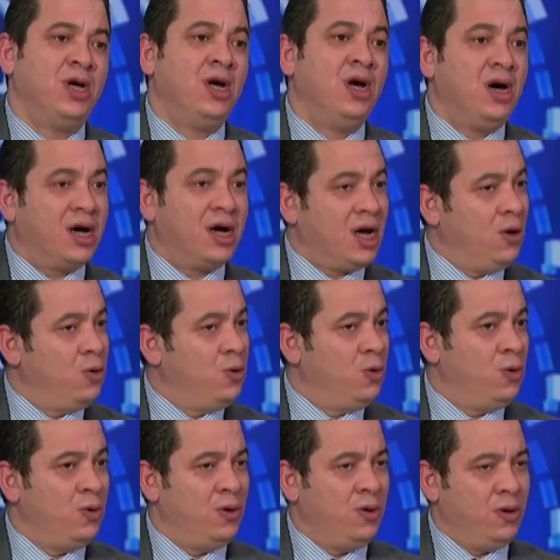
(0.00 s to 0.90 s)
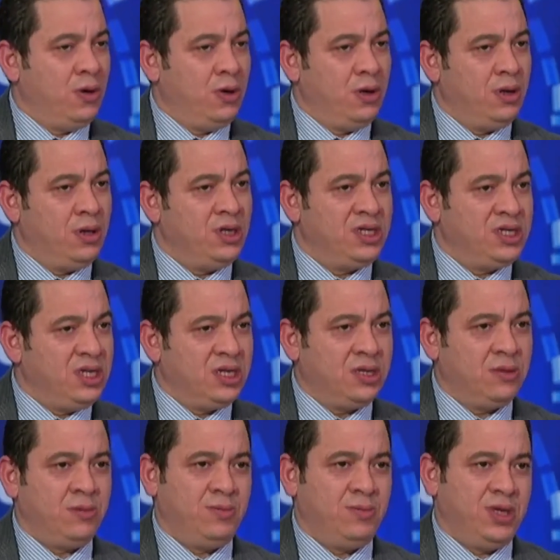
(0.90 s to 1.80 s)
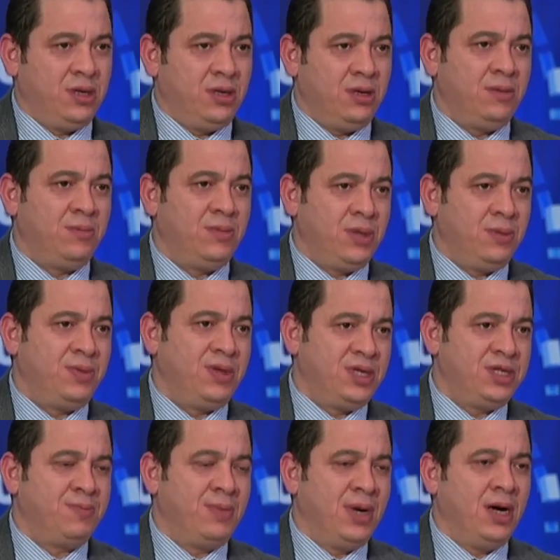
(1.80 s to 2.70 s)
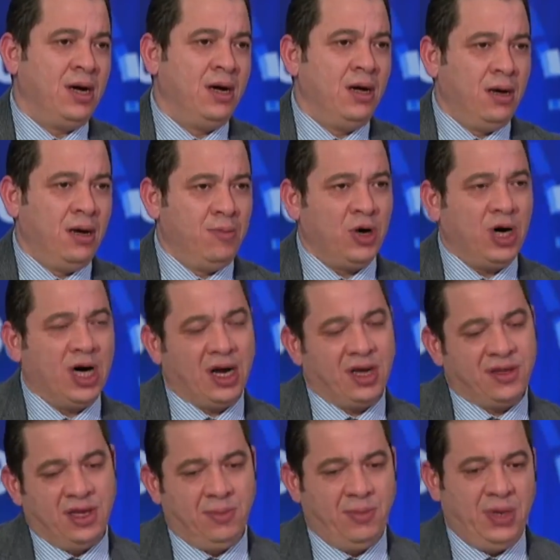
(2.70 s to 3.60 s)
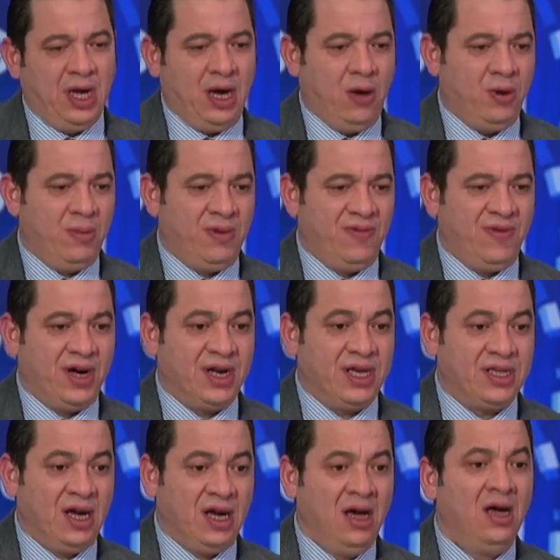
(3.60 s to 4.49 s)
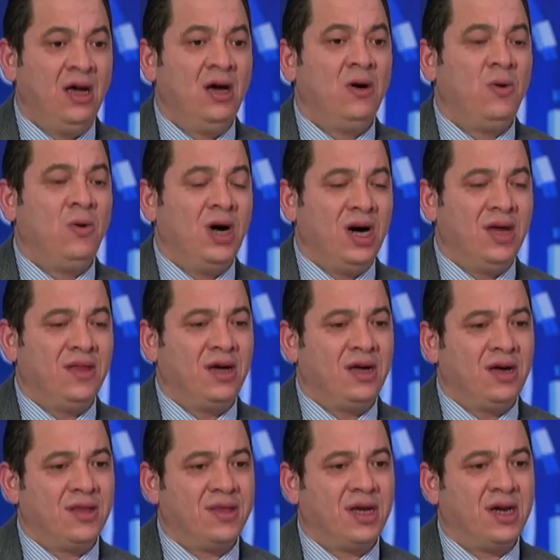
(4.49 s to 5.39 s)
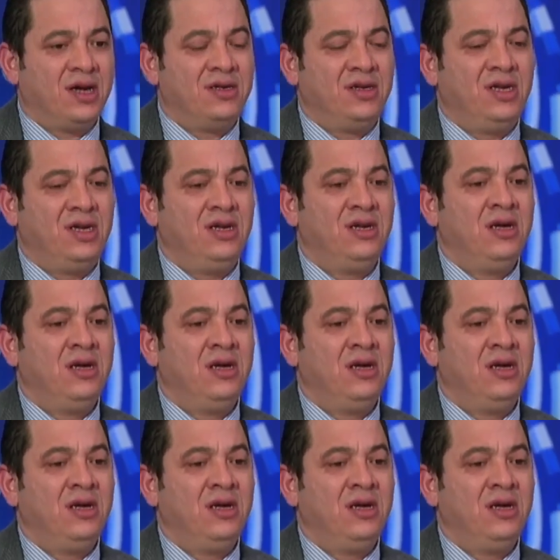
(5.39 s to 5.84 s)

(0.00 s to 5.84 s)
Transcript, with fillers: راهو آه، يزيد بالنسبه مقارنه بالاعوام الفارطه وهذا نظرا ل